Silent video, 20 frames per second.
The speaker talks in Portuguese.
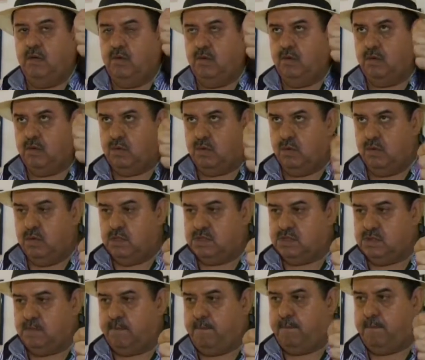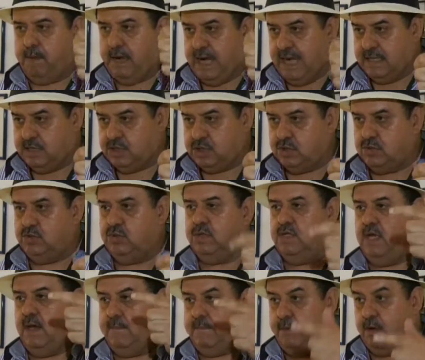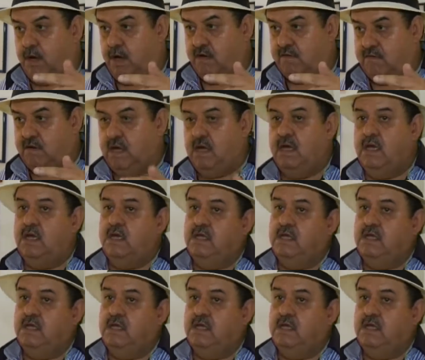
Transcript: o curso prático e a prova